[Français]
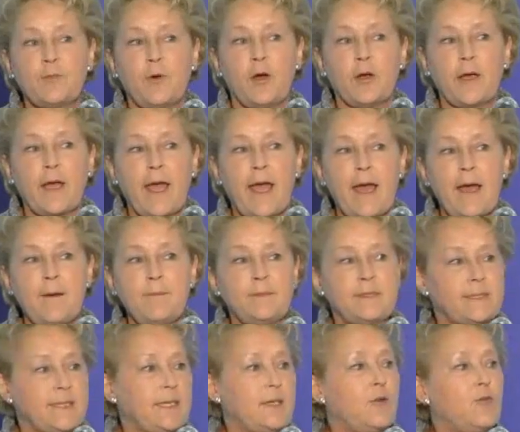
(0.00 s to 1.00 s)
programme,
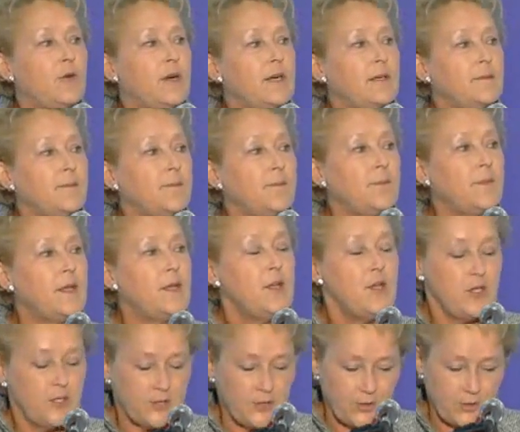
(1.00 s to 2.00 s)
c'est quoi?
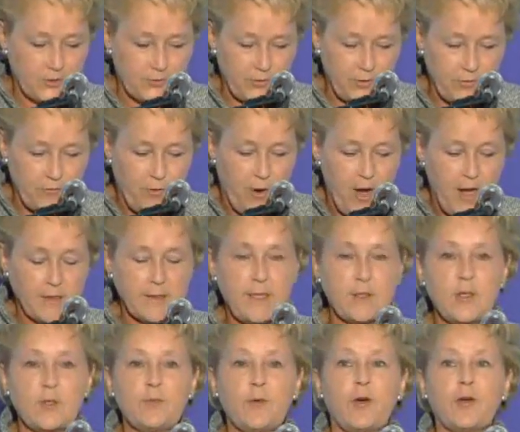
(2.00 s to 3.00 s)
Ce que je veux voir dans
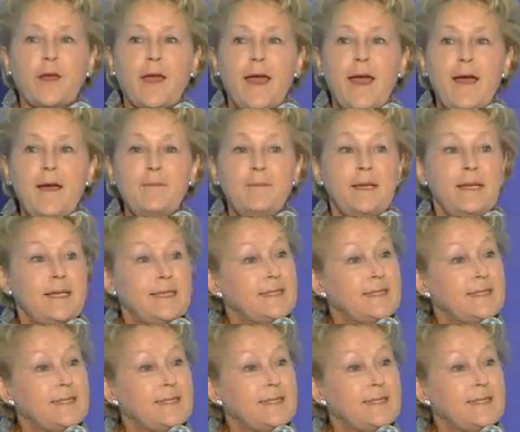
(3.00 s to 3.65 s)
notre programme,